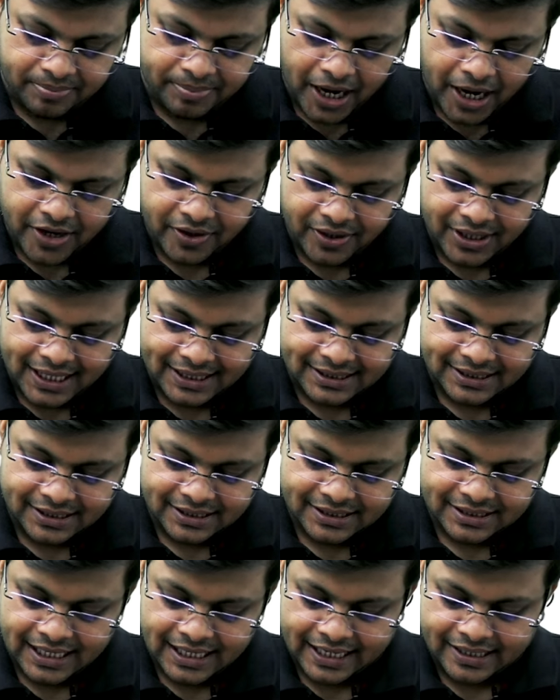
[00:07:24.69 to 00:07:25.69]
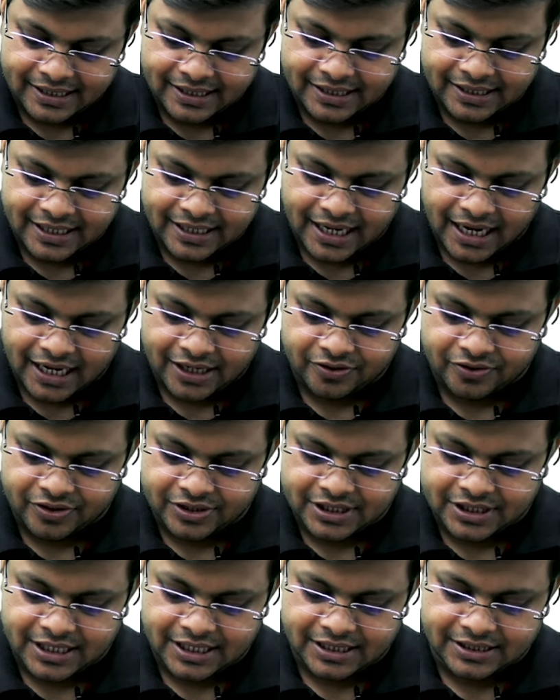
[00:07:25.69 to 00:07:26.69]
pyruvic acid is lactic
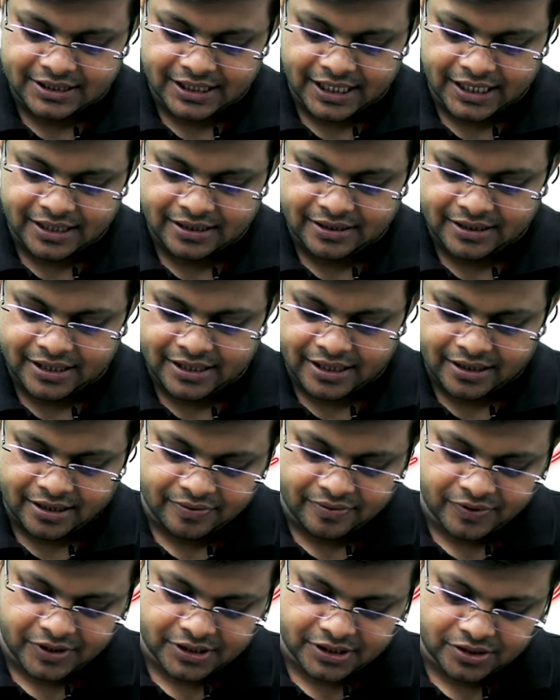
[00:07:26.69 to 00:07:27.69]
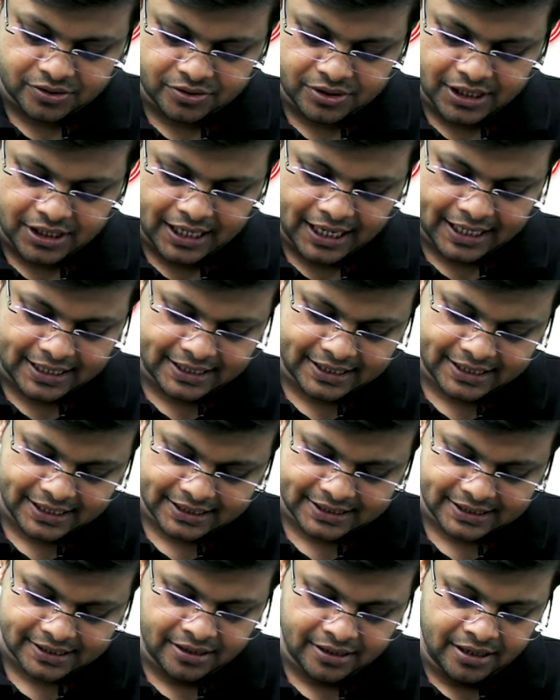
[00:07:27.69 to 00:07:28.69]
dehydrogen and Zn they convert into the lactic
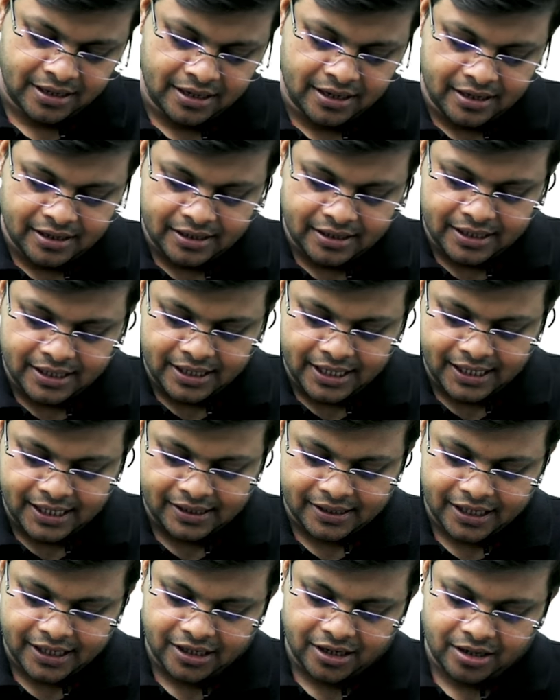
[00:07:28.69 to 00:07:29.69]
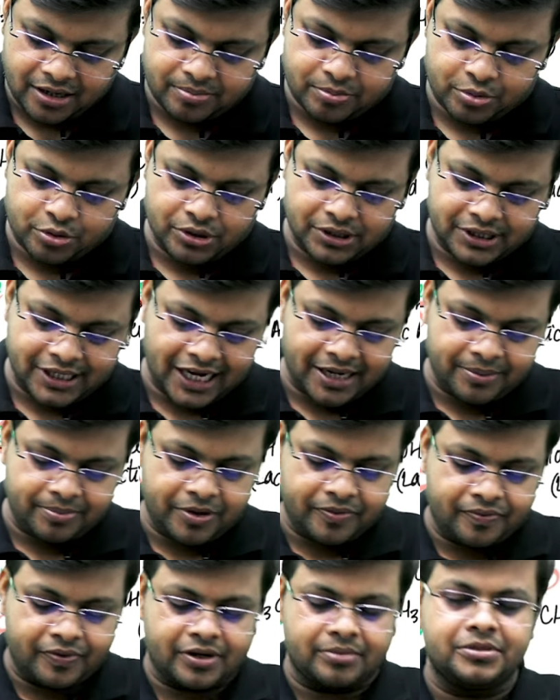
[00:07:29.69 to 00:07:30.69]
acid नेट गेन of बोथ टाइप
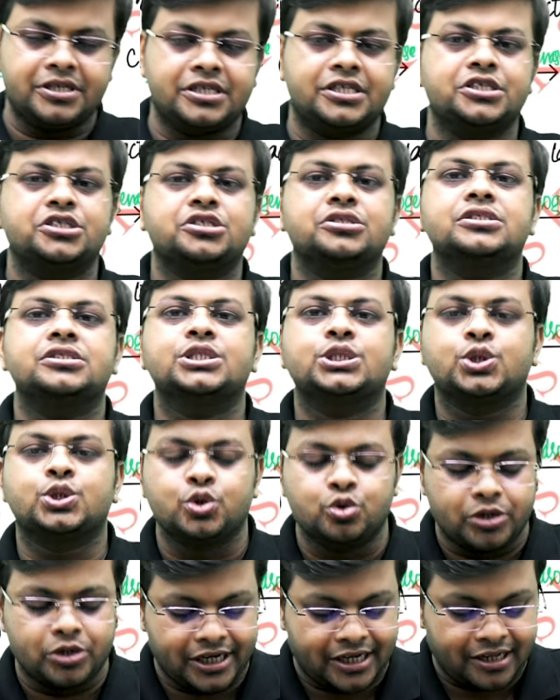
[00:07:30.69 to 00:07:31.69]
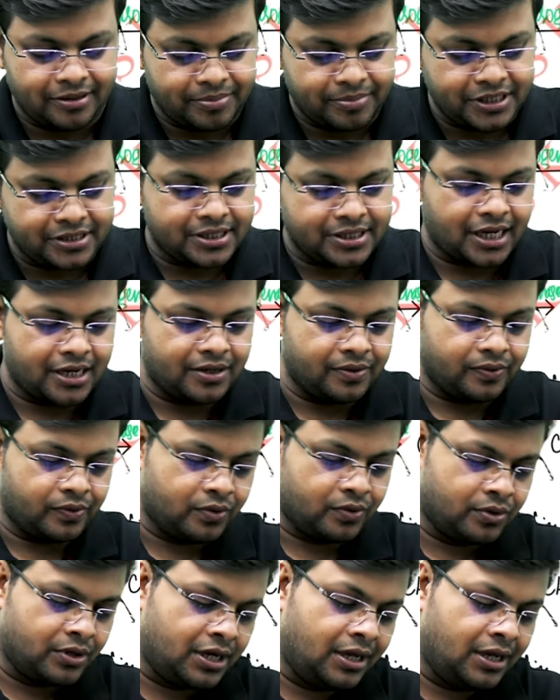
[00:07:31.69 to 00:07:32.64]
ऑफ फर्मेंटेशन इज टू ATP चाहे वो